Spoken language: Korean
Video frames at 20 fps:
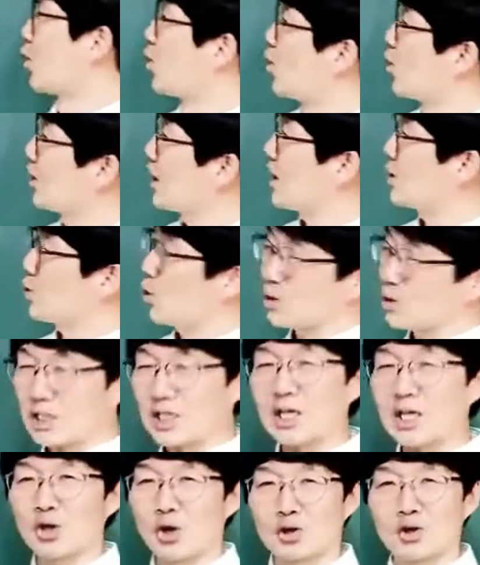동욱이의
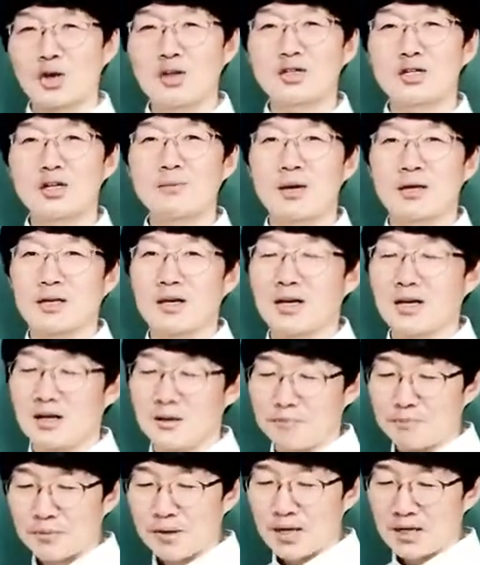소식이 적혀 있을
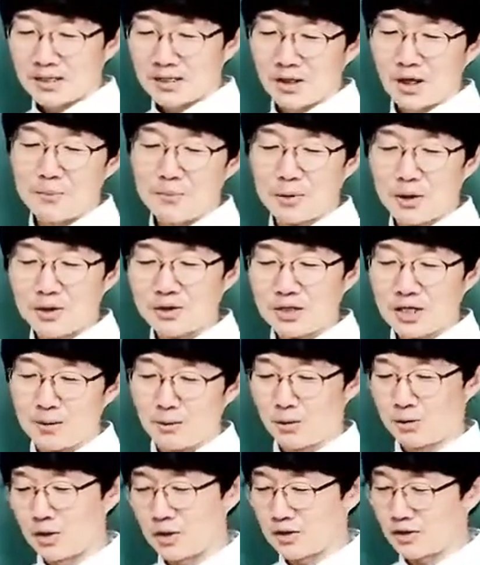만한 그런 편지라
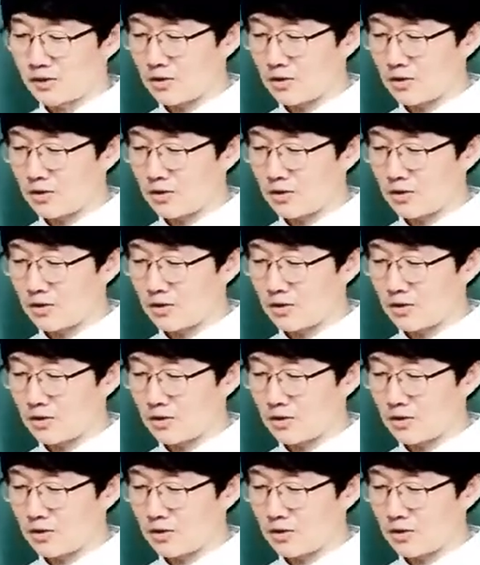고볼 수 있을